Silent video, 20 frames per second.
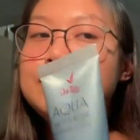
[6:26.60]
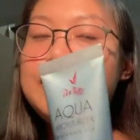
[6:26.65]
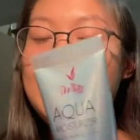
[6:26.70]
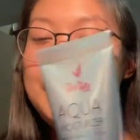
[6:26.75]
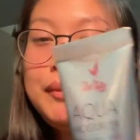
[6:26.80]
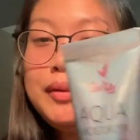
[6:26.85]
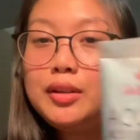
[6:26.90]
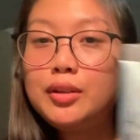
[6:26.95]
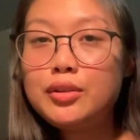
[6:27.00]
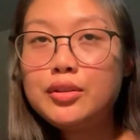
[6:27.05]

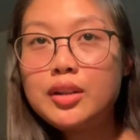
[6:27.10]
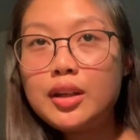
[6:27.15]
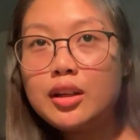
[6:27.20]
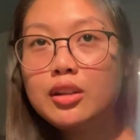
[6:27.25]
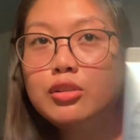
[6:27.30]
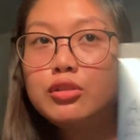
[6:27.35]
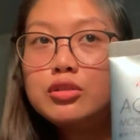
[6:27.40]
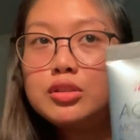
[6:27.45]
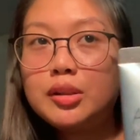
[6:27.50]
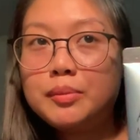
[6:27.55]
Gamit ko na
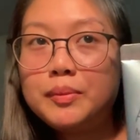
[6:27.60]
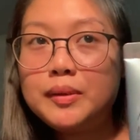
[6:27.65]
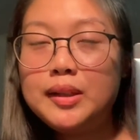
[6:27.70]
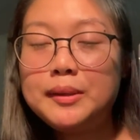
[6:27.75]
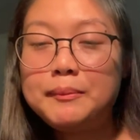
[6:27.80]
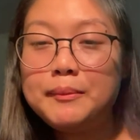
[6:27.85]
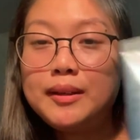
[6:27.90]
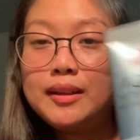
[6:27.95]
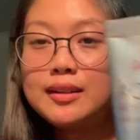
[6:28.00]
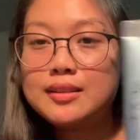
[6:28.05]
rin to sa
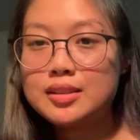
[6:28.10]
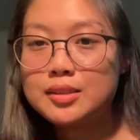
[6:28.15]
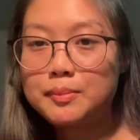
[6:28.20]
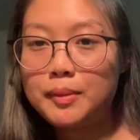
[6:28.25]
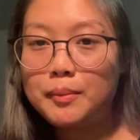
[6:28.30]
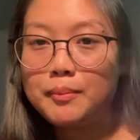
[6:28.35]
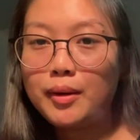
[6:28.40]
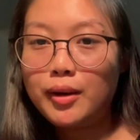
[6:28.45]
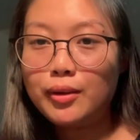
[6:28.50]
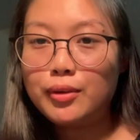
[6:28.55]
Pilipinas
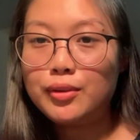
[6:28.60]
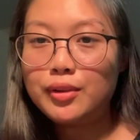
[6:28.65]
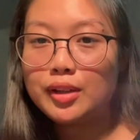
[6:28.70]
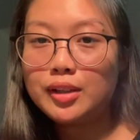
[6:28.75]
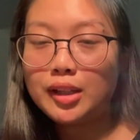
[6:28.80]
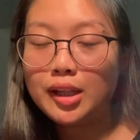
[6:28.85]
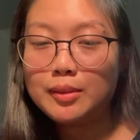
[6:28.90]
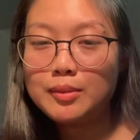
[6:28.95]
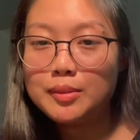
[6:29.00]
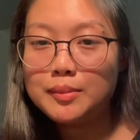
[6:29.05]
pa bago
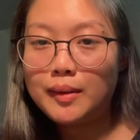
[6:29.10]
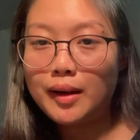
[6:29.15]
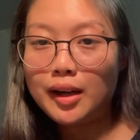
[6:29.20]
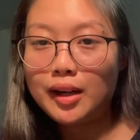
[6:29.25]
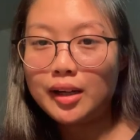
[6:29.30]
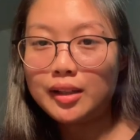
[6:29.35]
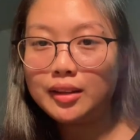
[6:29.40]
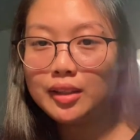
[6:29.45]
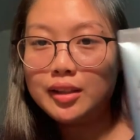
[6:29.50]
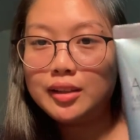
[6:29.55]
rin kami
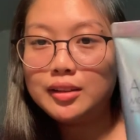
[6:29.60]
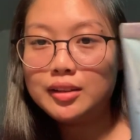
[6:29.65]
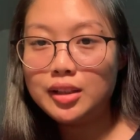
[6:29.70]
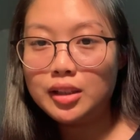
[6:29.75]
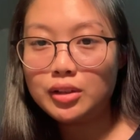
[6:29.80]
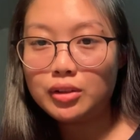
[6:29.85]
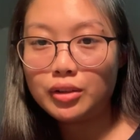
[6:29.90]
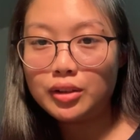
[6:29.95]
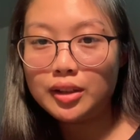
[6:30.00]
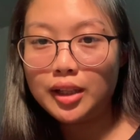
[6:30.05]
makarating
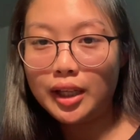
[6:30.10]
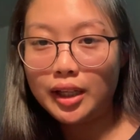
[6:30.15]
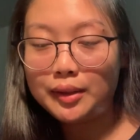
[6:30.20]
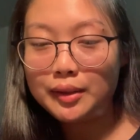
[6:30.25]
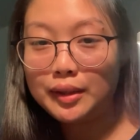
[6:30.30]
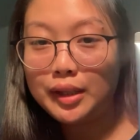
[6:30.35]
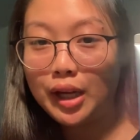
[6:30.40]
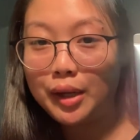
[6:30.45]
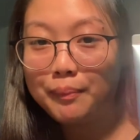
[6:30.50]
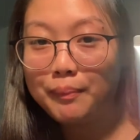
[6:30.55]
dito. Or like,
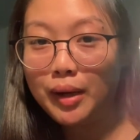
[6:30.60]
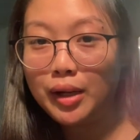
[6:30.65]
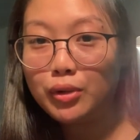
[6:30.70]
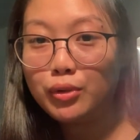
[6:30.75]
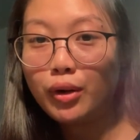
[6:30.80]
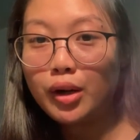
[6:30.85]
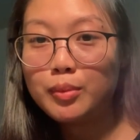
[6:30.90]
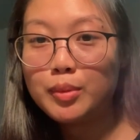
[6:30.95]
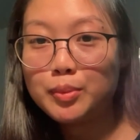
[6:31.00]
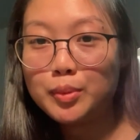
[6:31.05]

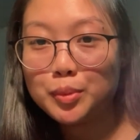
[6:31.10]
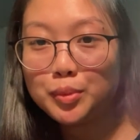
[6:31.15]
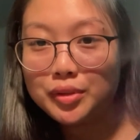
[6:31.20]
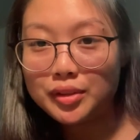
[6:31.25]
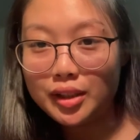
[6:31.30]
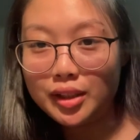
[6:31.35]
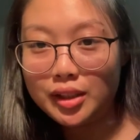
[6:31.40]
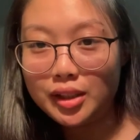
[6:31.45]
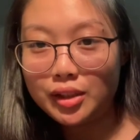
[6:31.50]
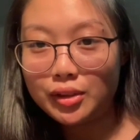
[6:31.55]
bago kami
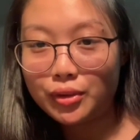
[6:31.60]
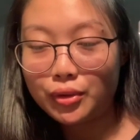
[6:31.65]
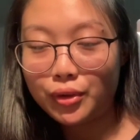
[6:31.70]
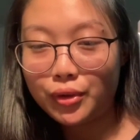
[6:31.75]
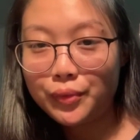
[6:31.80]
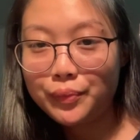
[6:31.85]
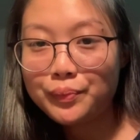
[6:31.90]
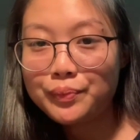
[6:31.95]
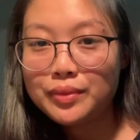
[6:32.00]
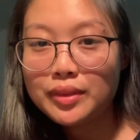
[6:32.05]
pumunta
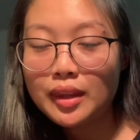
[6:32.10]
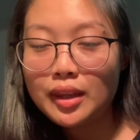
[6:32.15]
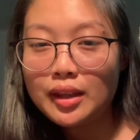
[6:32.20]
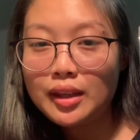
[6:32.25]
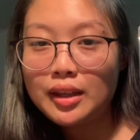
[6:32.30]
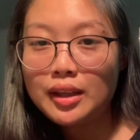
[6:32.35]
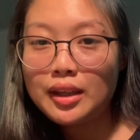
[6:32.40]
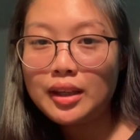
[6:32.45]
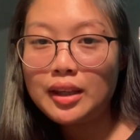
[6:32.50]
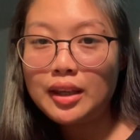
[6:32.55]
dito.
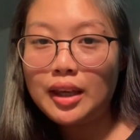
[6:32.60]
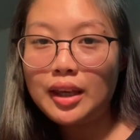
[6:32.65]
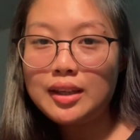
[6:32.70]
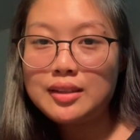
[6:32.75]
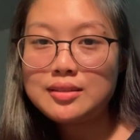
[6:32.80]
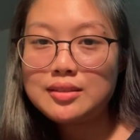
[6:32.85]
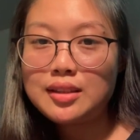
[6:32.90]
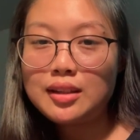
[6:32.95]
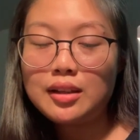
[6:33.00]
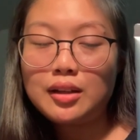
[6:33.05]

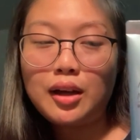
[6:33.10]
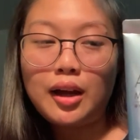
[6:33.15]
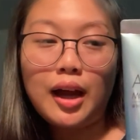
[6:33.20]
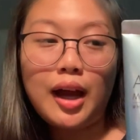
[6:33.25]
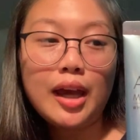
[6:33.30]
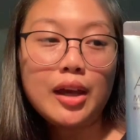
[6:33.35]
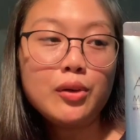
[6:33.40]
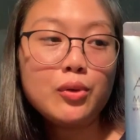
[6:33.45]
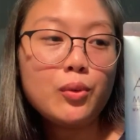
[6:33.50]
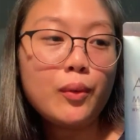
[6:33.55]
Is the
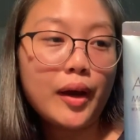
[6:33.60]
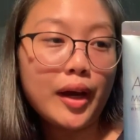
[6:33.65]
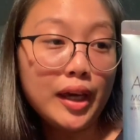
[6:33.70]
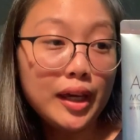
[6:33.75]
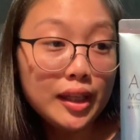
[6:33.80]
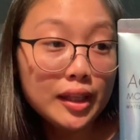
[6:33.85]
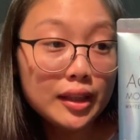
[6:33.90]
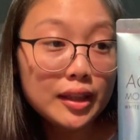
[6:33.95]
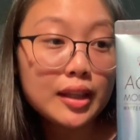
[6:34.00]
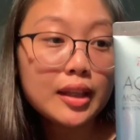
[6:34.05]
eye
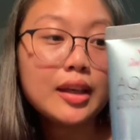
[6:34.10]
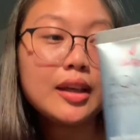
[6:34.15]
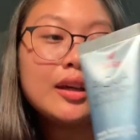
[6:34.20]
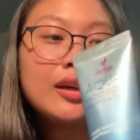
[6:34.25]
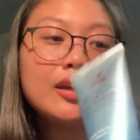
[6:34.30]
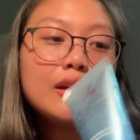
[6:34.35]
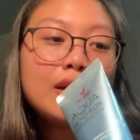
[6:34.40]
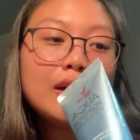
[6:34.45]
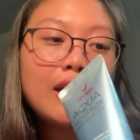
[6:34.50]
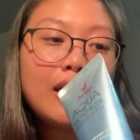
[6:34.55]
white
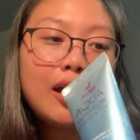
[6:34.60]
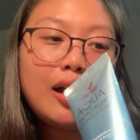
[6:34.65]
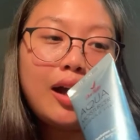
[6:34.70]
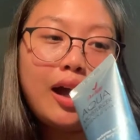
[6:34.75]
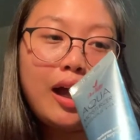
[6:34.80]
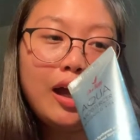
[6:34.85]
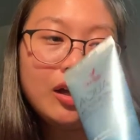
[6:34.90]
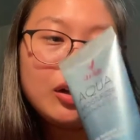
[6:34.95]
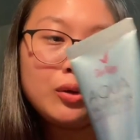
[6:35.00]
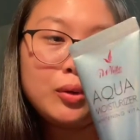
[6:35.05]

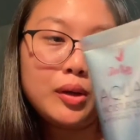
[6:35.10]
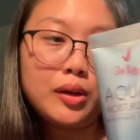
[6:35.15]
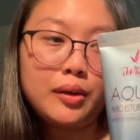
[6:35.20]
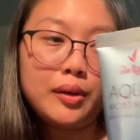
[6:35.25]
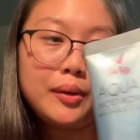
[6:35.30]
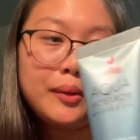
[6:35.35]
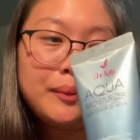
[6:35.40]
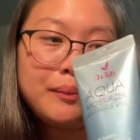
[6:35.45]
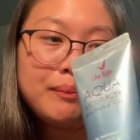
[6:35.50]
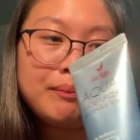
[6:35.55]
uh,
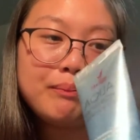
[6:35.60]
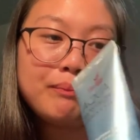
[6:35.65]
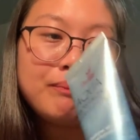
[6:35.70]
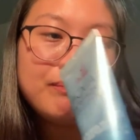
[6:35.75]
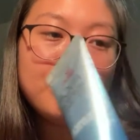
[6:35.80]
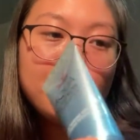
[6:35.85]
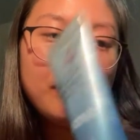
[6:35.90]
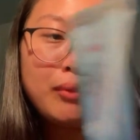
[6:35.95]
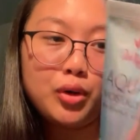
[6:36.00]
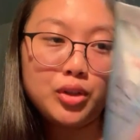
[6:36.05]
aqua
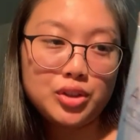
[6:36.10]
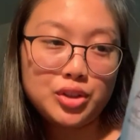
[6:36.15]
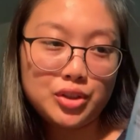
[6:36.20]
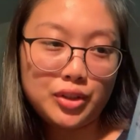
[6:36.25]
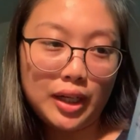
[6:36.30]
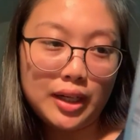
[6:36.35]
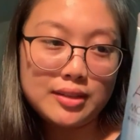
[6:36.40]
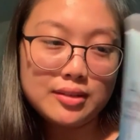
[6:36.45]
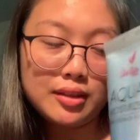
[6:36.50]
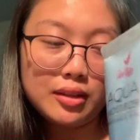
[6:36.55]

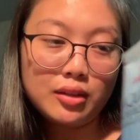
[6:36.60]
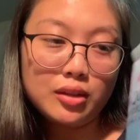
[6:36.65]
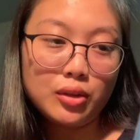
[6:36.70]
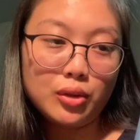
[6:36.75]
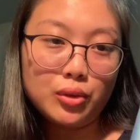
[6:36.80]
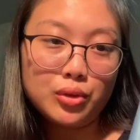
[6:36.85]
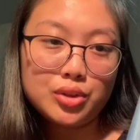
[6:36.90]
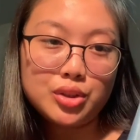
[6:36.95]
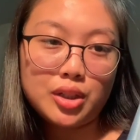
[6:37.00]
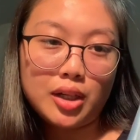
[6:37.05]
moisturizing
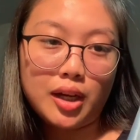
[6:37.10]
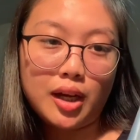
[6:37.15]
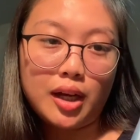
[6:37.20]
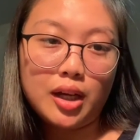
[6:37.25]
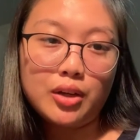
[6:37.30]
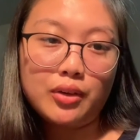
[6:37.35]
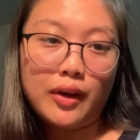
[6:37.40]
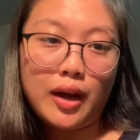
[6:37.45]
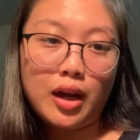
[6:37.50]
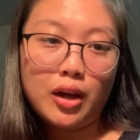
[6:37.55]
glow
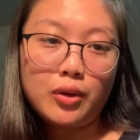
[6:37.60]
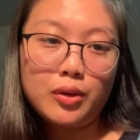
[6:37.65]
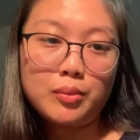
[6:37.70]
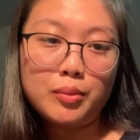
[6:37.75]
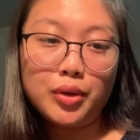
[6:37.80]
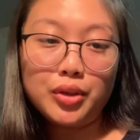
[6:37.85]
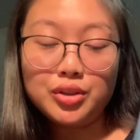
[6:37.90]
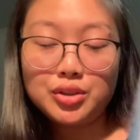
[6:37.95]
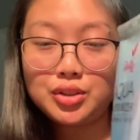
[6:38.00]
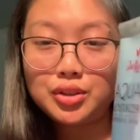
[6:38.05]
tsaka yung aqua
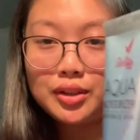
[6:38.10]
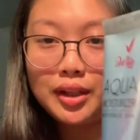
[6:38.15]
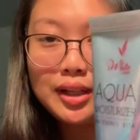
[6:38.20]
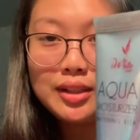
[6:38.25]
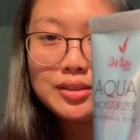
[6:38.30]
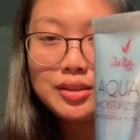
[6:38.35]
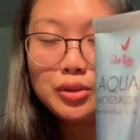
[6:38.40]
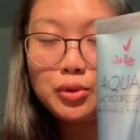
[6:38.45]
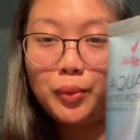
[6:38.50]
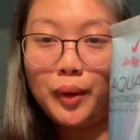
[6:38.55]

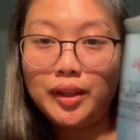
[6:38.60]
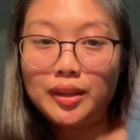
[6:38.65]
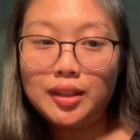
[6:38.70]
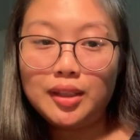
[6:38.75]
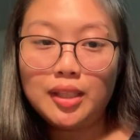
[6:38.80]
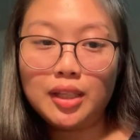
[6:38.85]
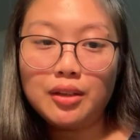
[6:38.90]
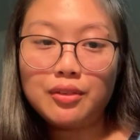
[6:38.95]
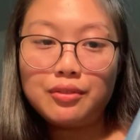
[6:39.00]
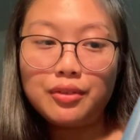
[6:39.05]
moisturizer
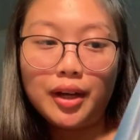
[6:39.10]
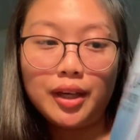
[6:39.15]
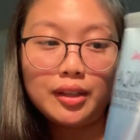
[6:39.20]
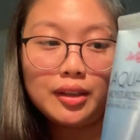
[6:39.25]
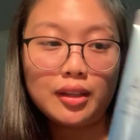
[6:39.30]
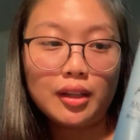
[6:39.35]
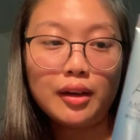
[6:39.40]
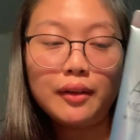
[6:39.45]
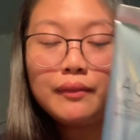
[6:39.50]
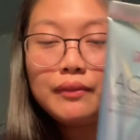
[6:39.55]
whitening
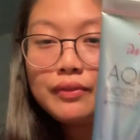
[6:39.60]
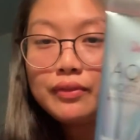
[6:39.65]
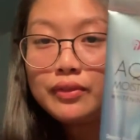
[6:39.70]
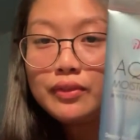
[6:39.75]
vita.